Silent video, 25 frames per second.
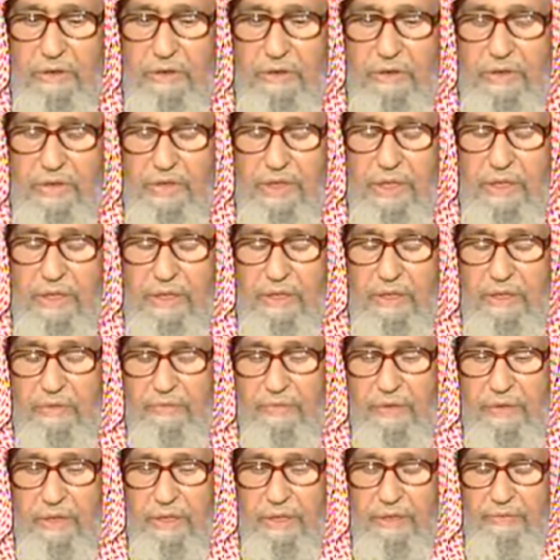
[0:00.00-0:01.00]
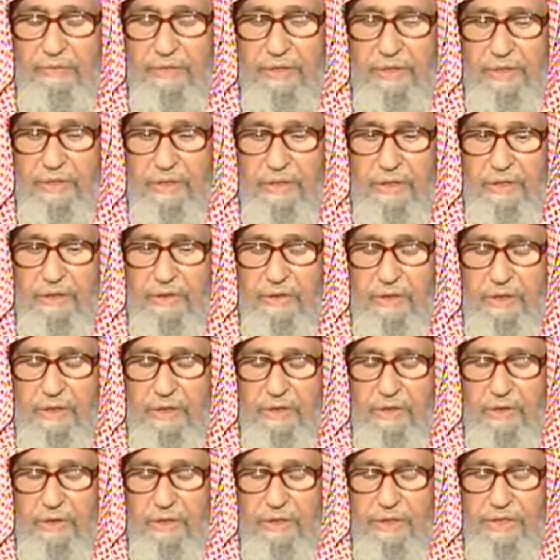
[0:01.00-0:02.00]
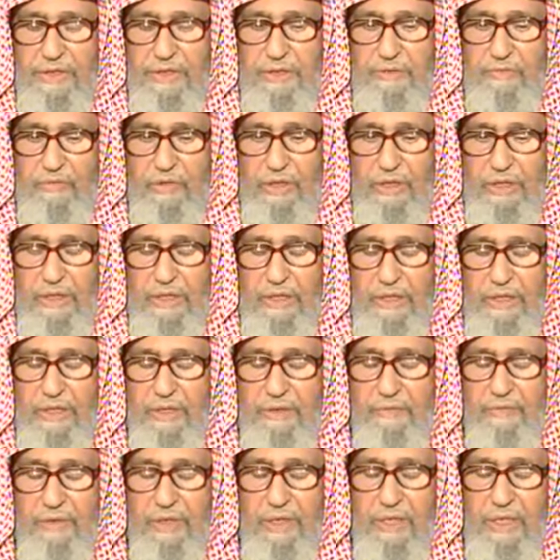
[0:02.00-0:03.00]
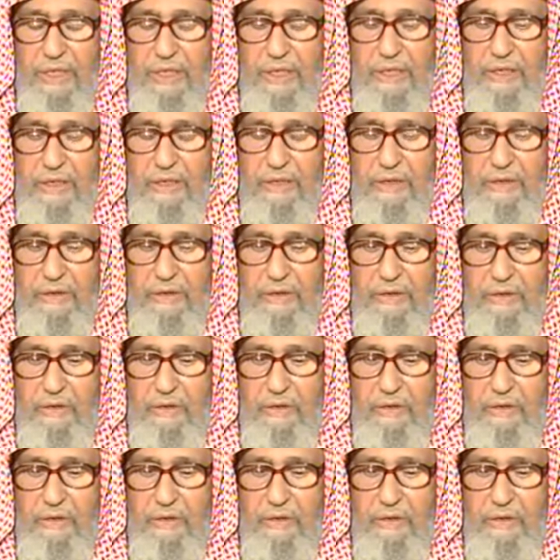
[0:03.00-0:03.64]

استعيذي بالله من الشيطان الرجيم واكثري من ذلك